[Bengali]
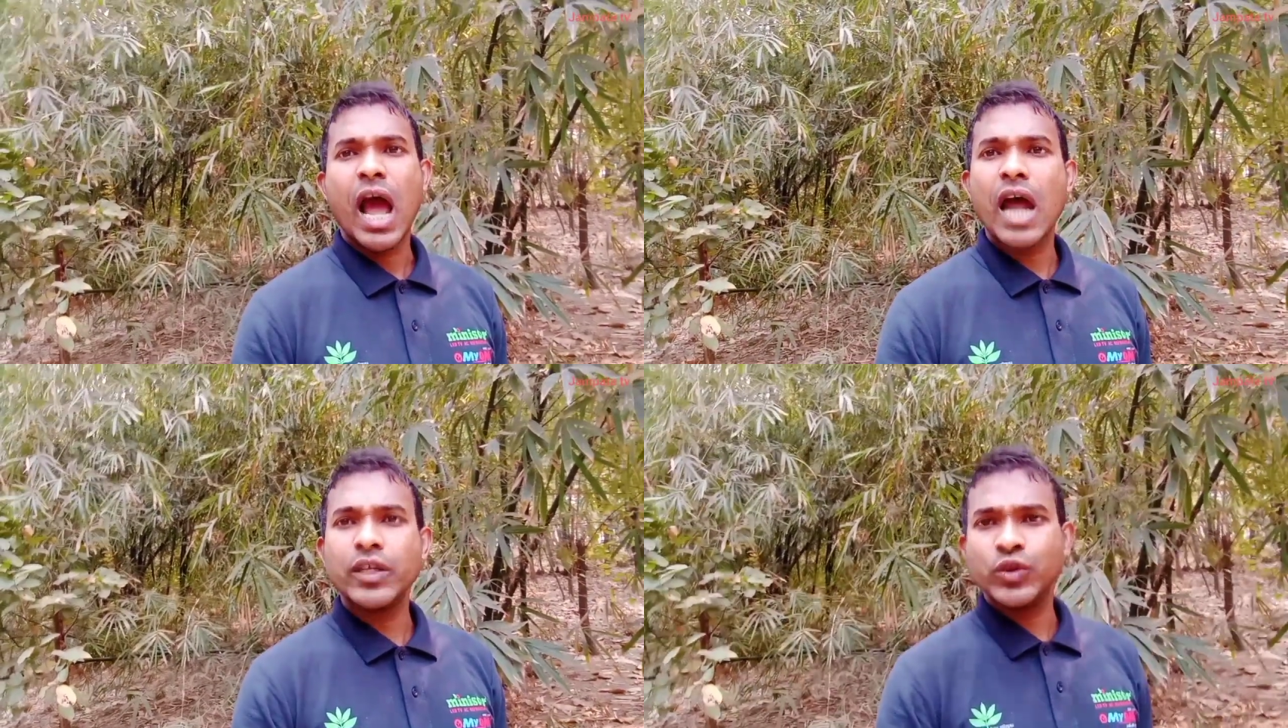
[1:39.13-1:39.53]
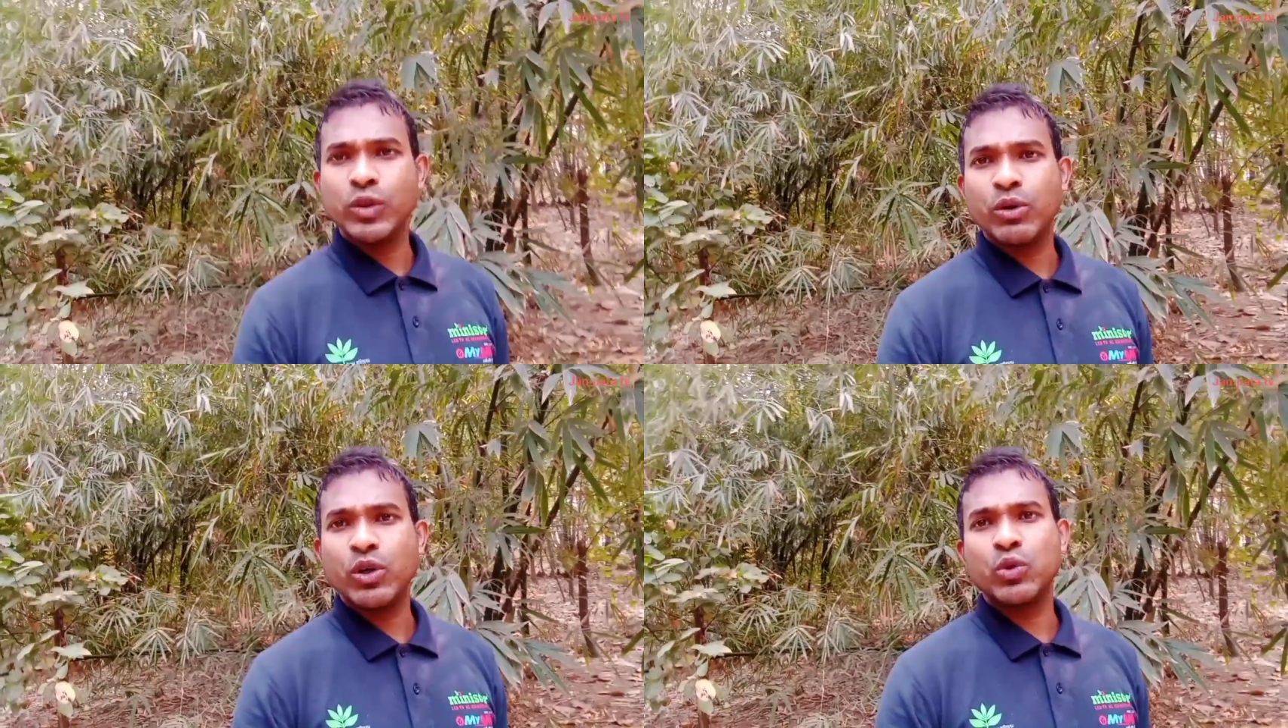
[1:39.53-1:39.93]
আর
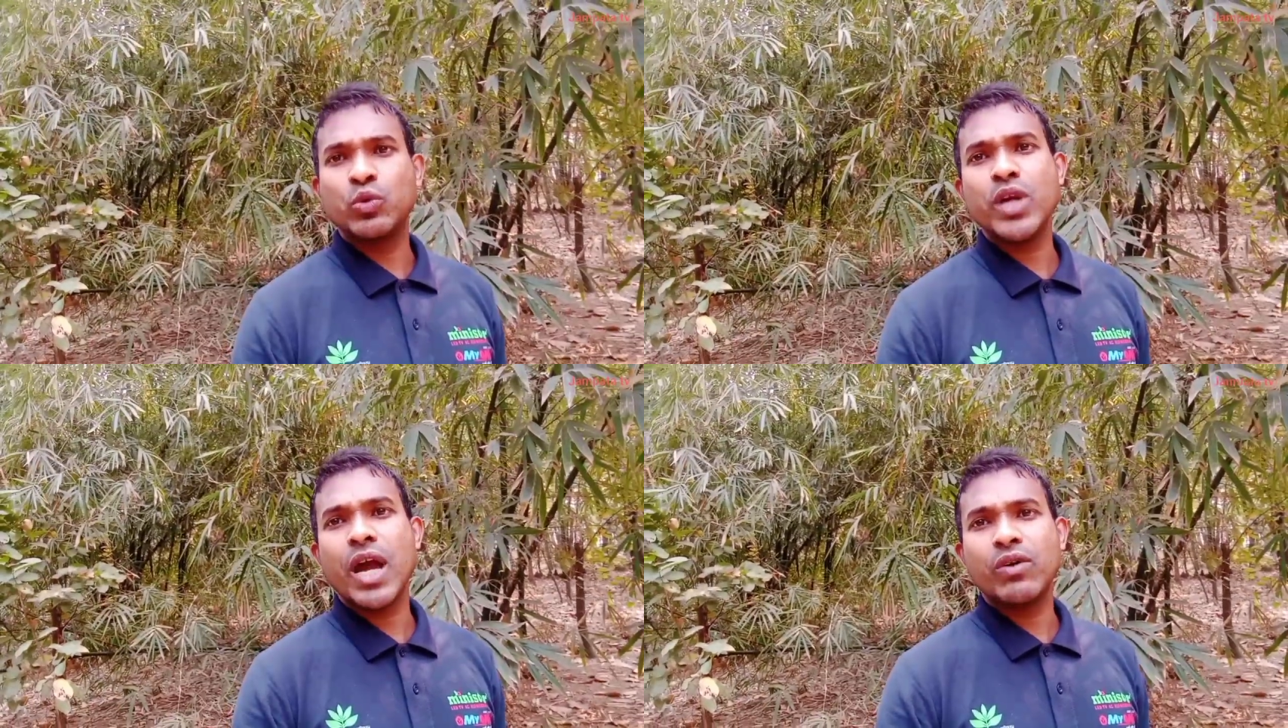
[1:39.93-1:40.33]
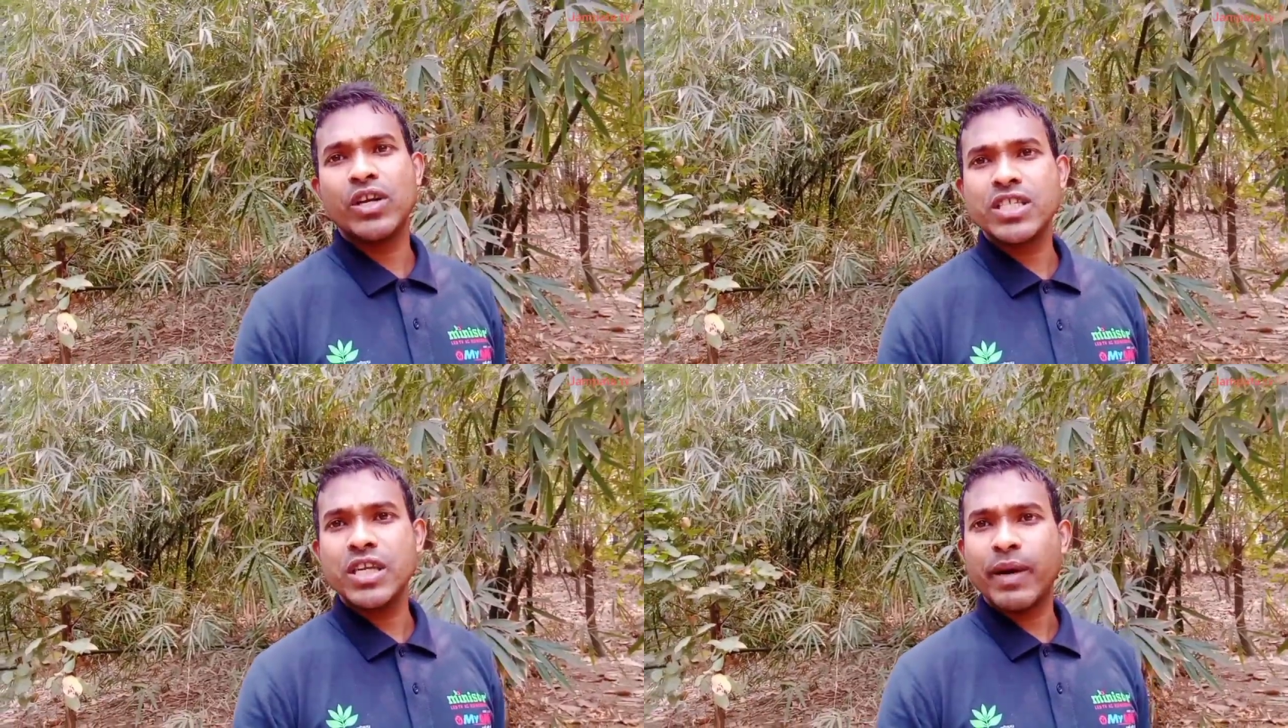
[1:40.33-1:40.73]
যদি মনে করুন দুই
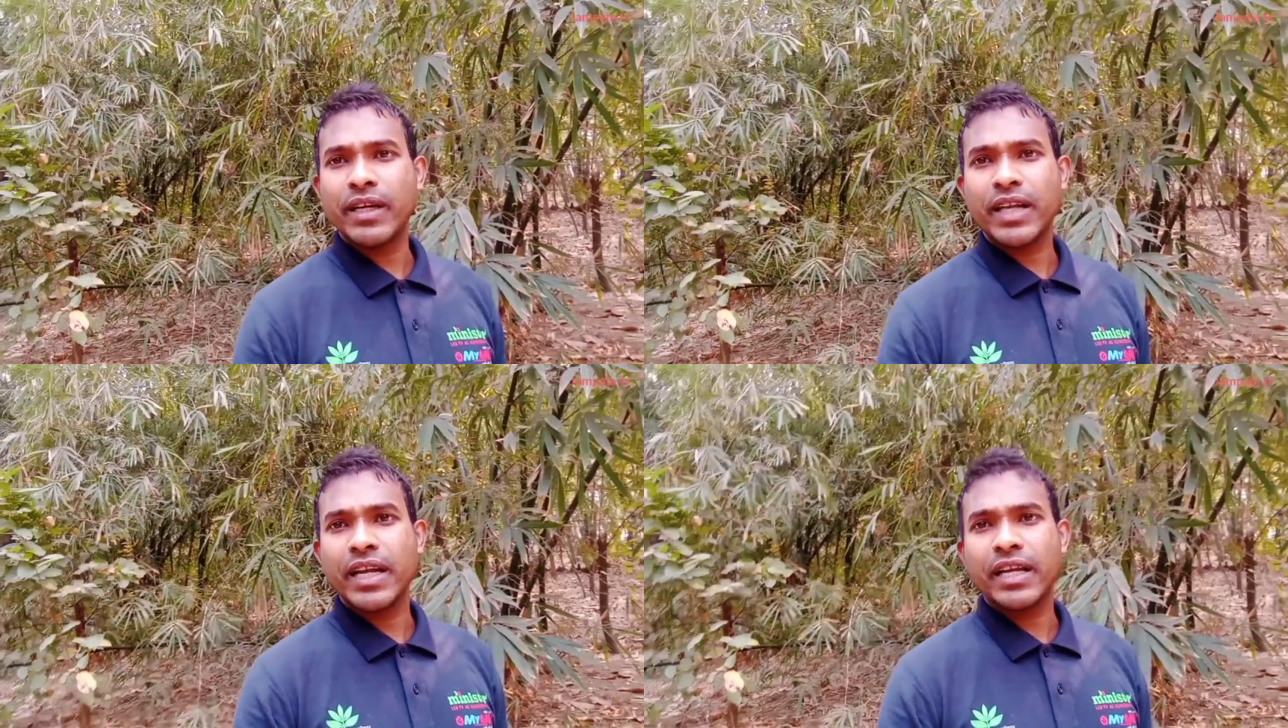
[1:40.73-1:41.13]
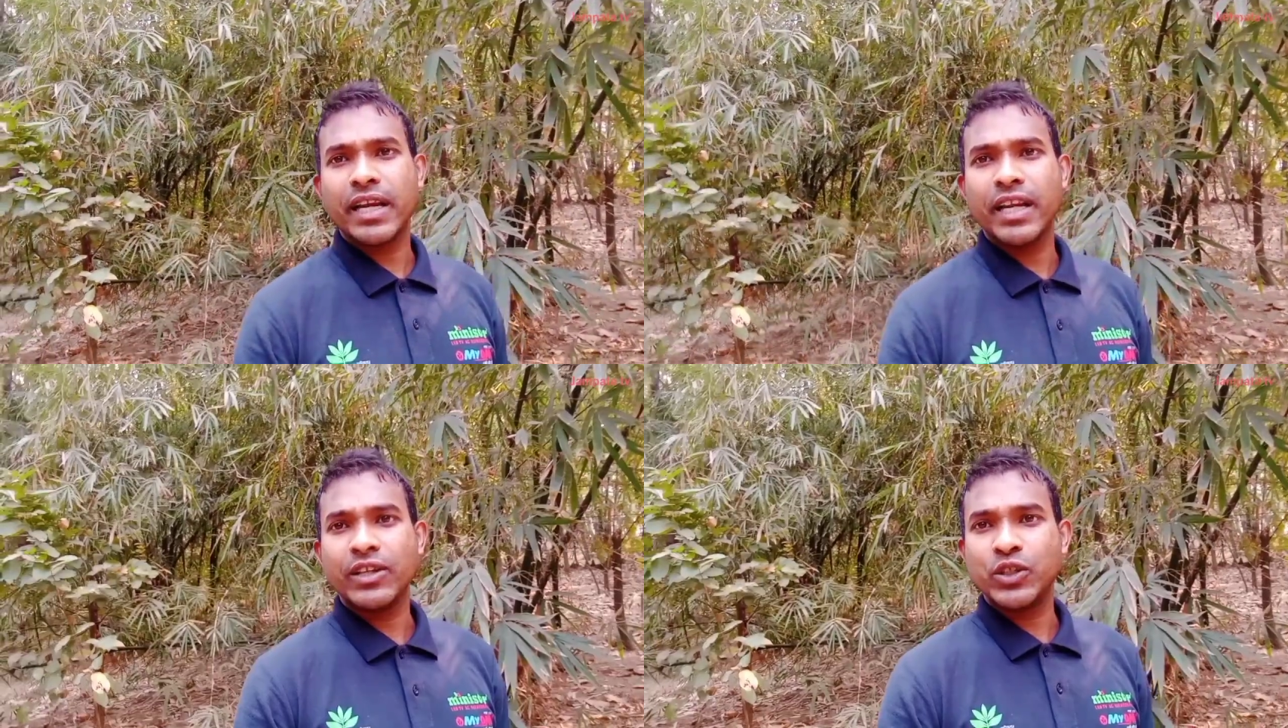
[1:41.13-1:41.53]
আঙুলের সিপার টাইনা টাইনা